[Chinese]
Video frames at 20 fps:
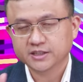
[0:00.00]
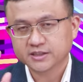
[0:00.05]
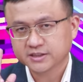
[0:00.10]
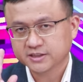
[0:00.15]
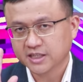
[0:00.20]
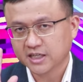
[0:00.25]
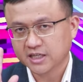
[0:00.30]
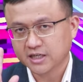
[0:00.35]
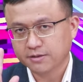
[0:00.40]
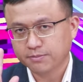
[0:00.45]

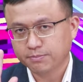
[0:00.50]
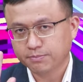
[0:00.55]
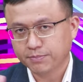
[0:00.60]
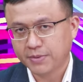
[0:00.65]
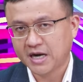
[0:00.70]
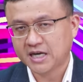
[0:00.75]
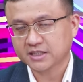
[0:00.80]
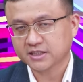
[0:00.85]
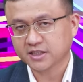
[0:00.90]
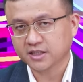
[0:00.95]
占了
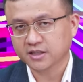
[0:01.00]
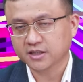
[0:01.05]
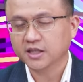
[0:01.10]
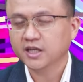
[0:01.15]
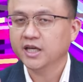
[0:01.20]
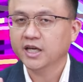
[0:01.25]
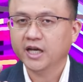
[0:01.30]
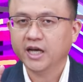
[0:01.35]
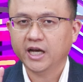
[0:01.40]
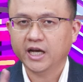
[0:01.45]
八
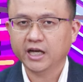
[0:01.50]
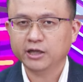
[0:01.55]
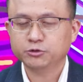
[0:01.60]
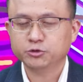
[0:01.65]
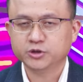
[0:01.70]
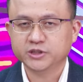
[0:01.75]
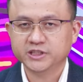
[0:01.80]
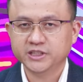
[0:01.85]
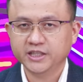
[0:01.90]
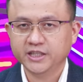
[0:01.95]

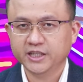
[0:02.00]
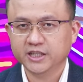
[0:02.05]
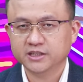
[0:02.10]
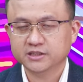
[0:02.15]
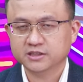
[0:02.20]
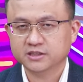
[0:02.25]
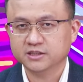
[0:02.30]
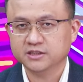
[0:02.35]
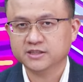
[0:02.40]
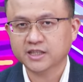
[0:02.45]
成，H 系列
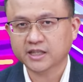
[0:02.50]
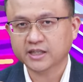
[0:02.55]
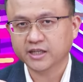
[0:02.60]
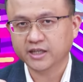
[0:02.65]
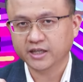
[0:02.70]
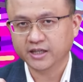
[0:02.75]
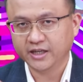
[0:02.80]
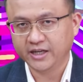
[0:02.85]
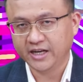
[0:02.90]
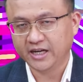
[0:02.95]
只占
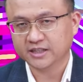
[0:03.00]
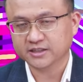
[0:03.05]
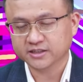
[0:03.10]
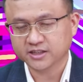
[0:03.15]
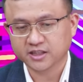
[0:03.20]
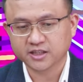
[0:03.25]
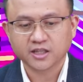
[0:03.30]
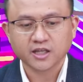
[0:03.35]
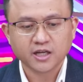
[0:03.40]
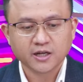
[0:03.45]
了两
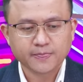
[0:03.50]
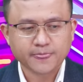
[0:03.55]
成。